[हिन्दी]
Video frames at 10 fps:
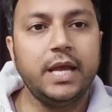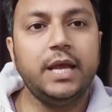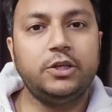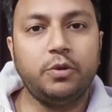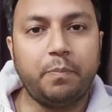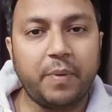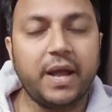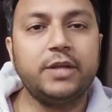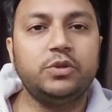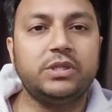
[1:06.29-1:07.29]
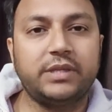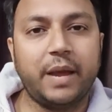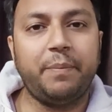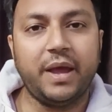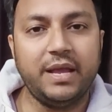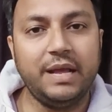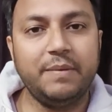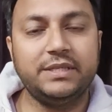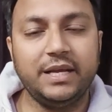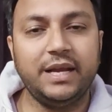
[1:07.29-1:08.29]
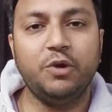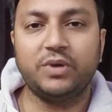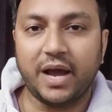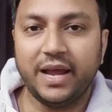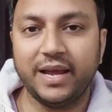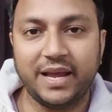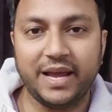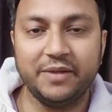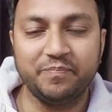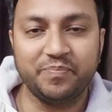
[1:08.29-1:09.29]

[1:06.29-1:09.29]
ये जो बड़ा जो स्टेप है ये बेसिकली उठाया गया है